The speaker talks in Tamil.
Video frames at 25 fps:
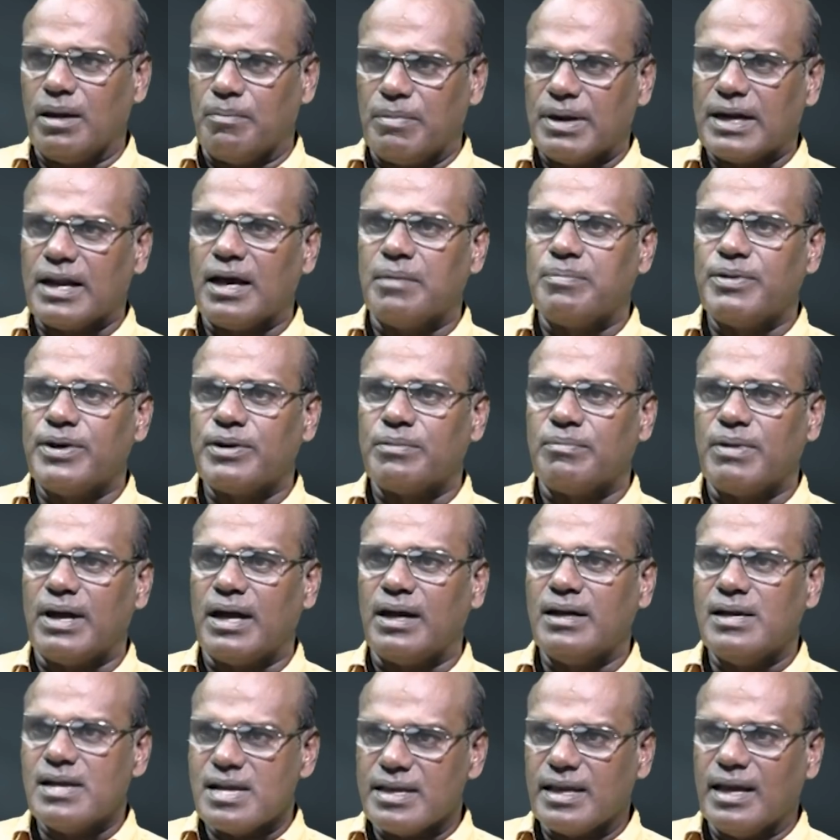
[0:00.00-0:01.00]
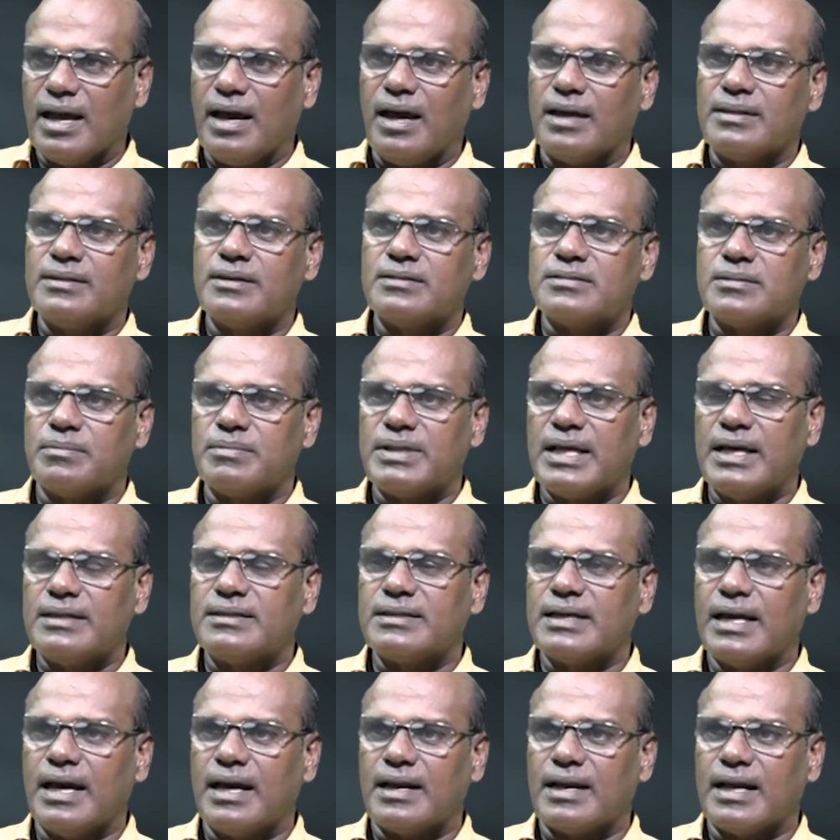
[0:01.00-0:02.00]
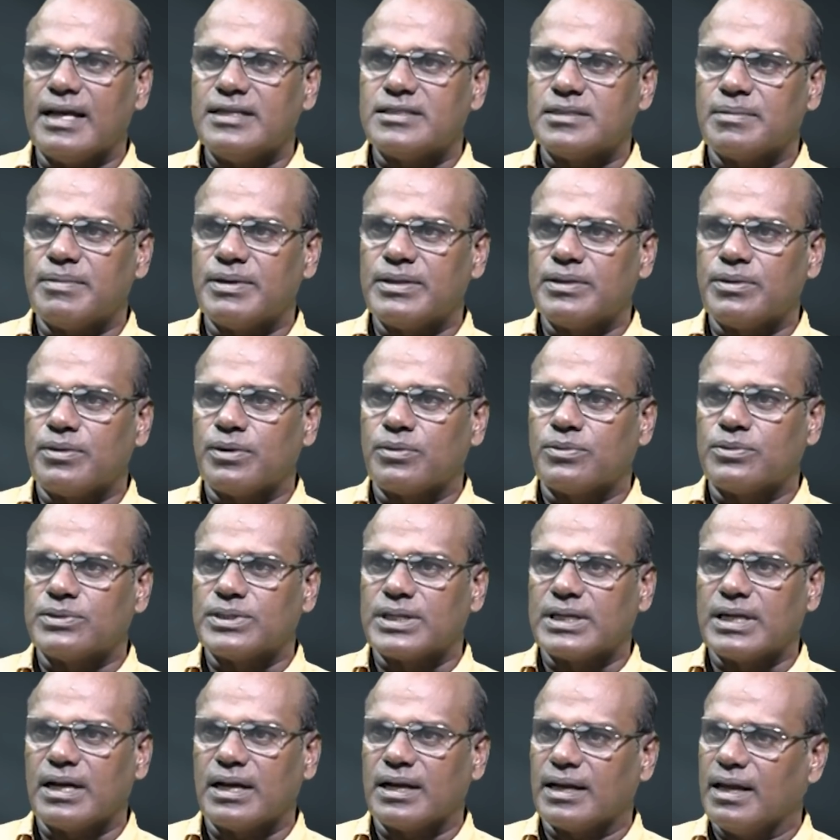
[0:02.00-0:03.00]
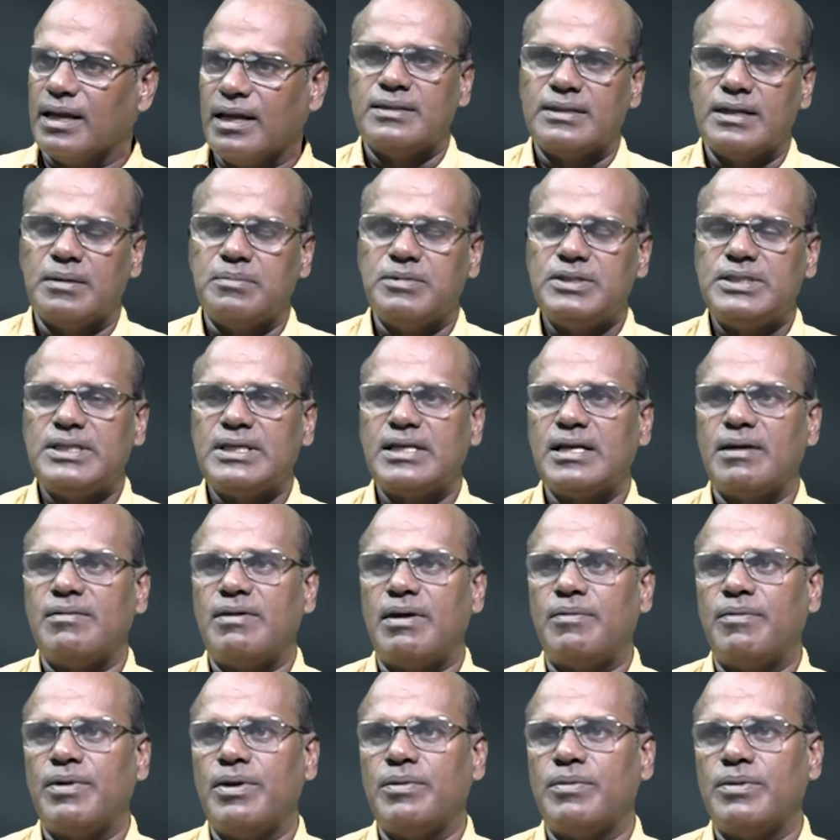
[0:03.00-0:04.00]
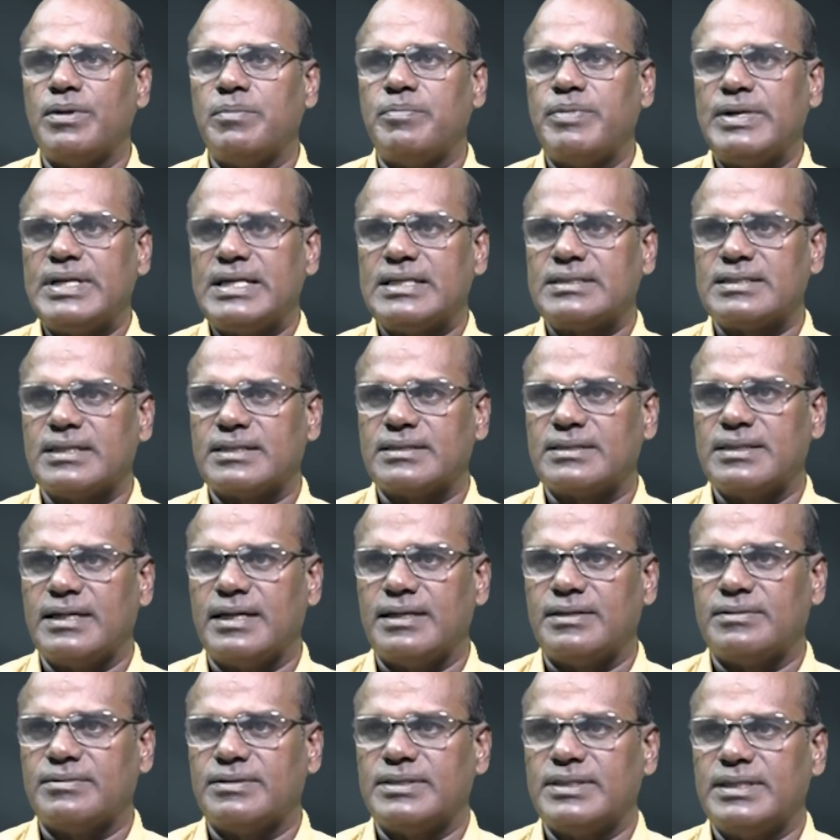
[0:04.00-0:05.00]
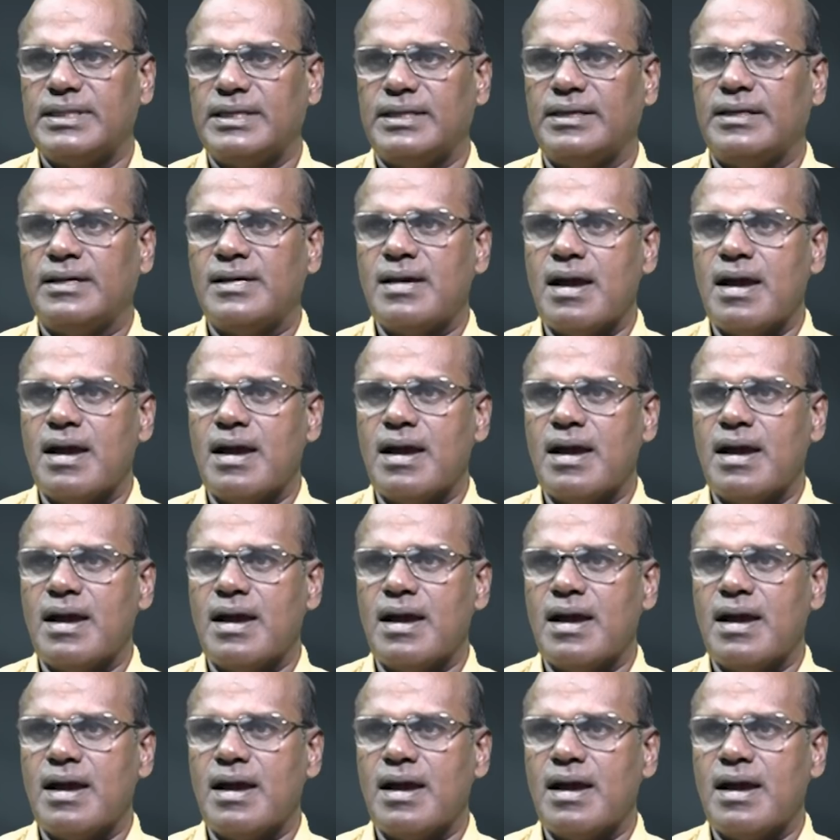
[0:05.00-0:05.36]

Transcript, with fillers: மண்ணா போயிருமா ஏன் அந்த சமுதாயத்துக்கு யார் ராஜ்சபா இதோட கொடுத்துருக்காங்க தெமுத்திக்காவோ அவ்வளோ ஒன்றும் பெரிய சக்தியாட்டு வந்து